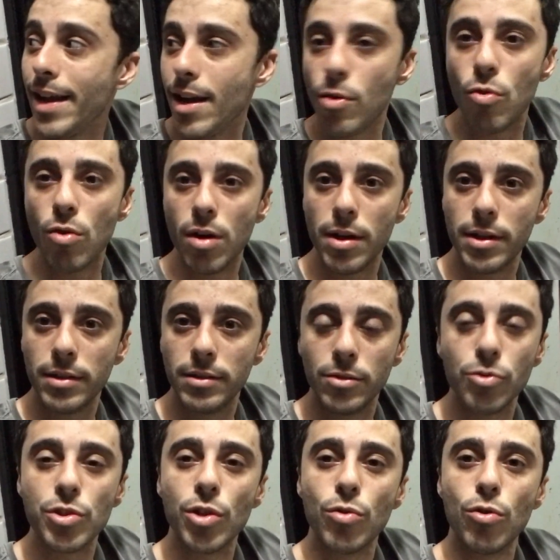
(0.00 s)
agora.
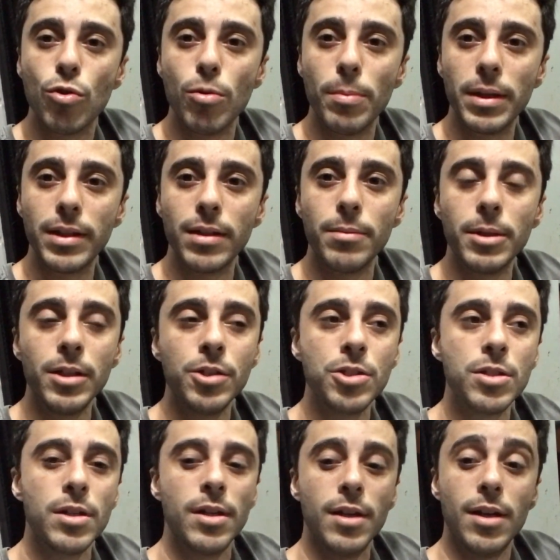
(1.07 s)
Não secou completamente.